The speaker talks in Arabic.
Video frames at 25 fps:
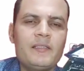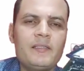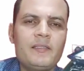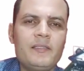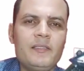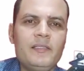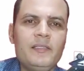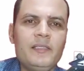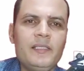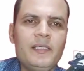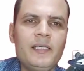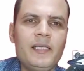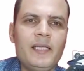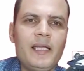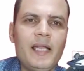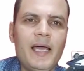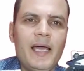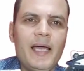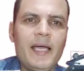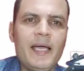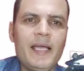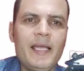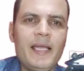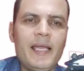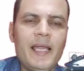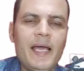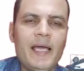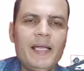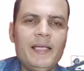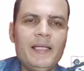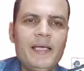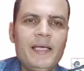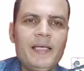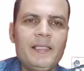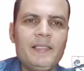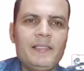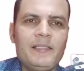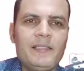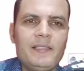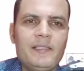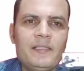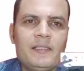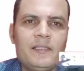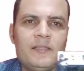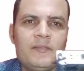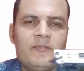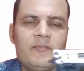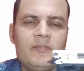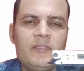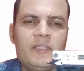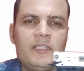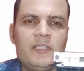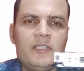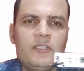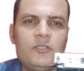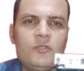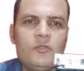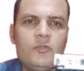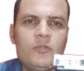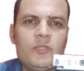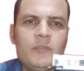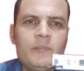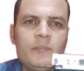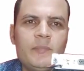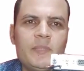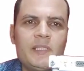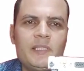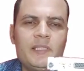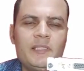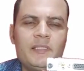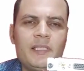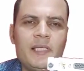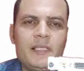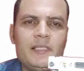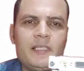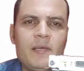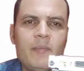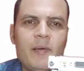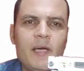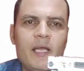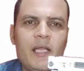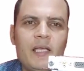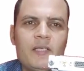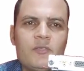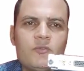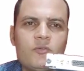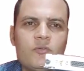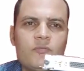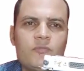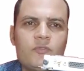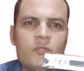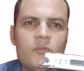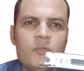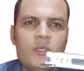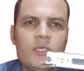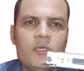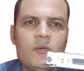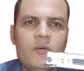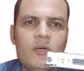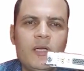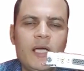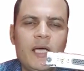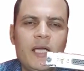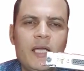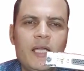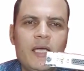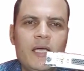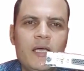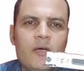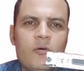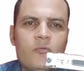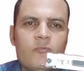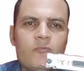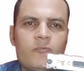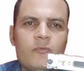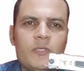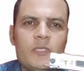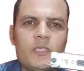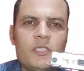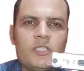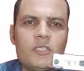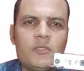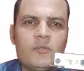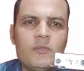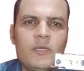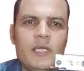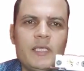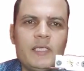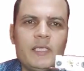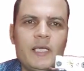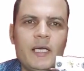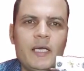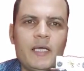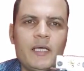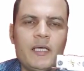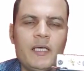تنقل الحاجه اللي عليها دي في يو ام بي تي ثانيه ما عليهاش سوفت وير ولا عليها كونفجريشن ولا اي حاجه